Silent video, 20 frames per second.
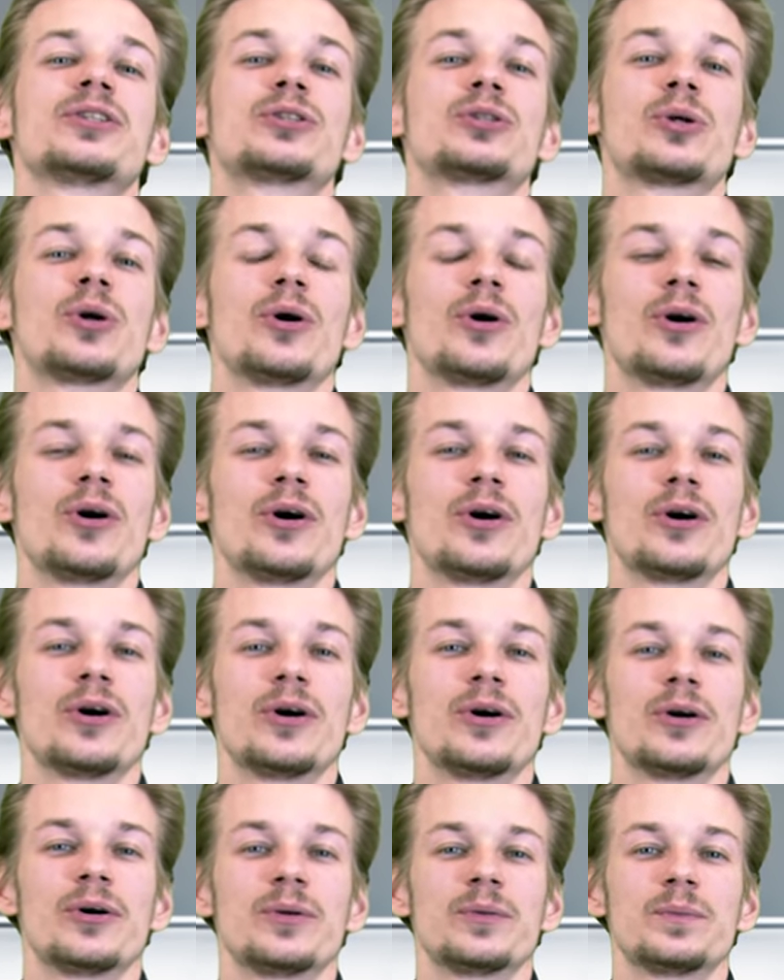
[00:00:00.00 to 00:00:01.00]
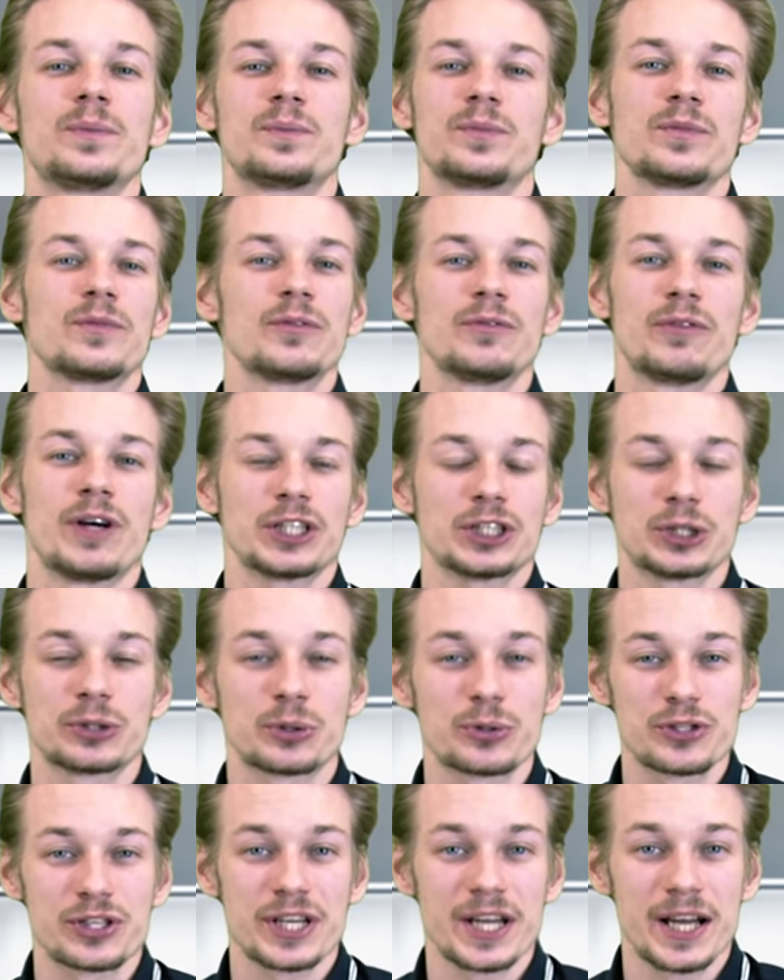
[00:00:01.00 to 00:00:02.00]
то ваши
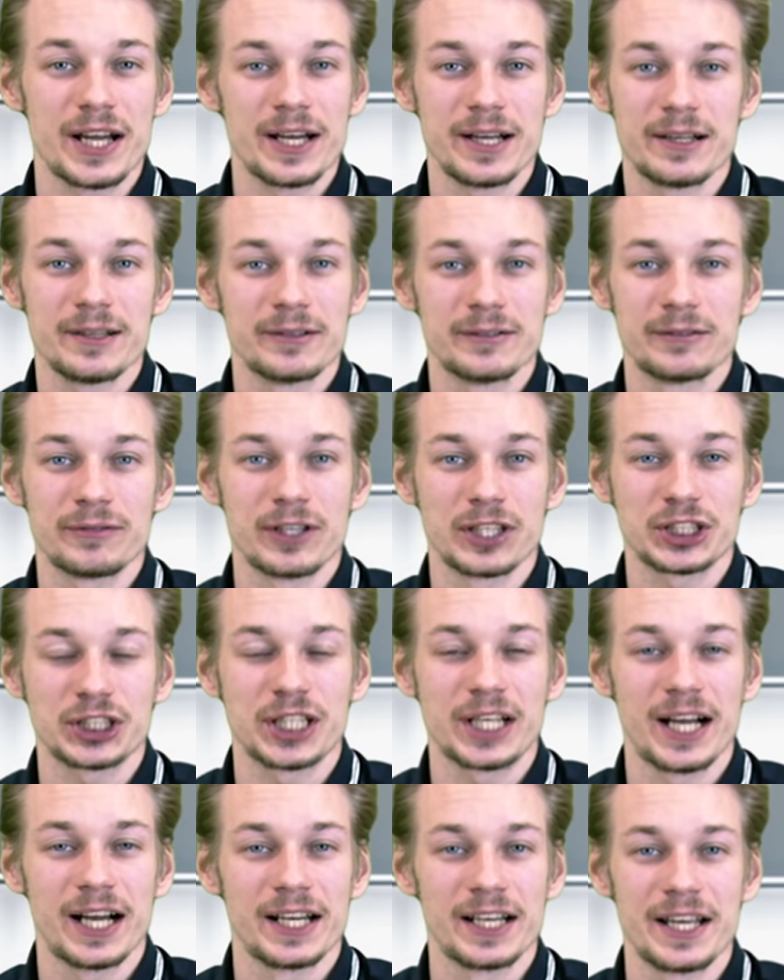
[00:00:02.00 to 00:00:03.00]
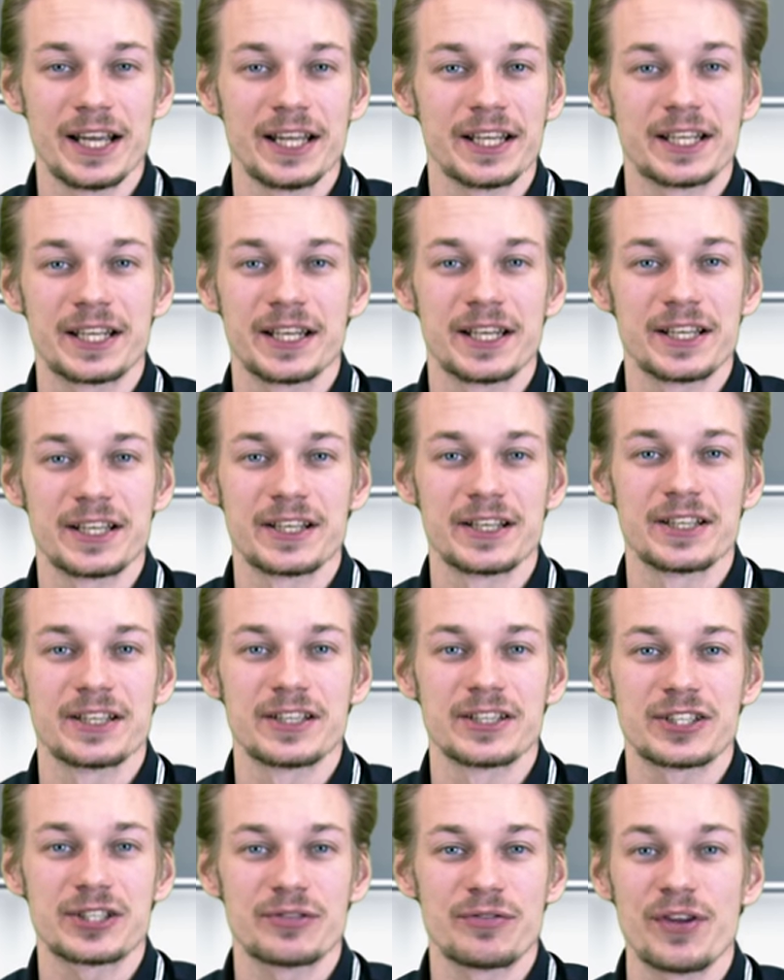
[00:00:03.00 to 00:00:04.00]
друзья, ваши
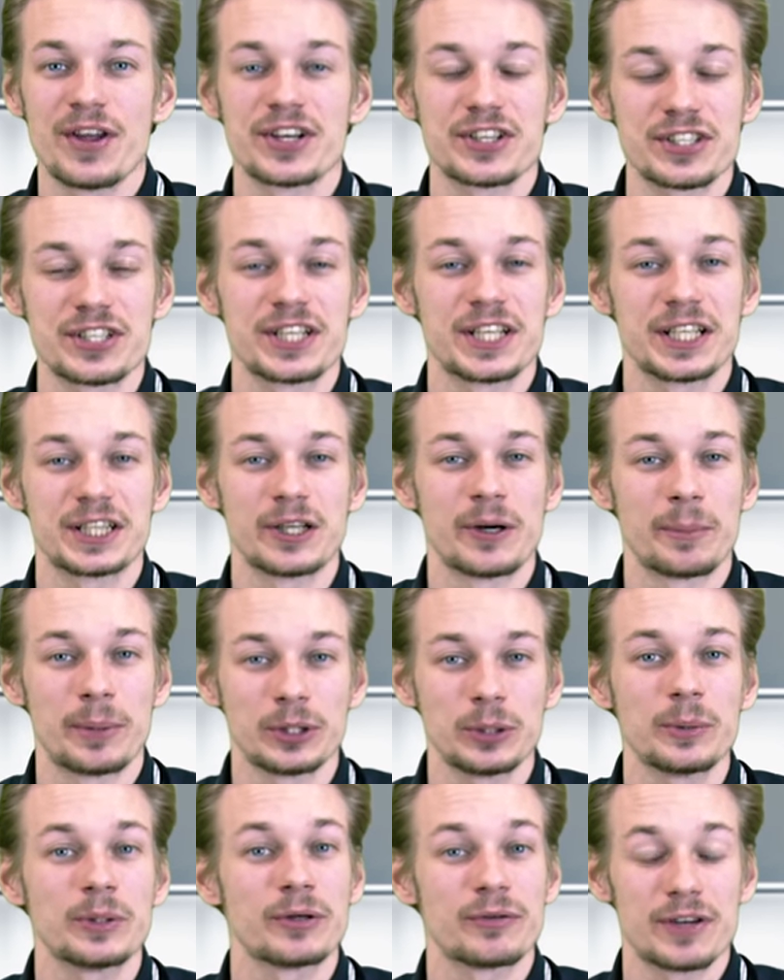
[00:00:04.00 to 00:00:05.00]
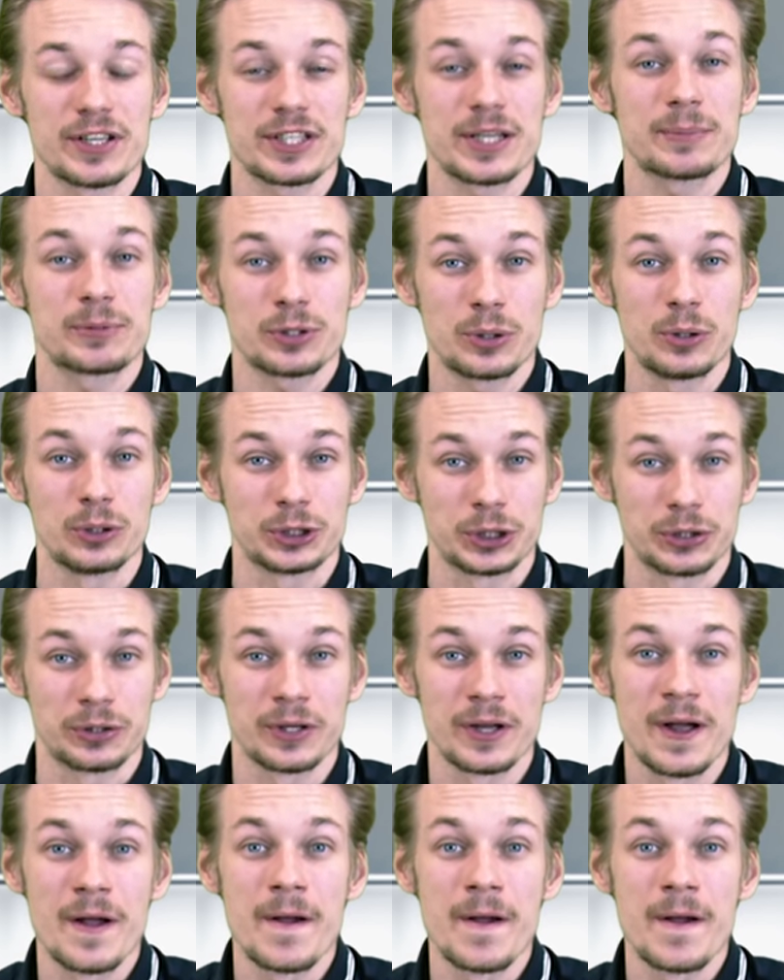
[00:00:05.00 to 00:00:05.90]
коллеги, сверстники и тому подобное вас обскочат.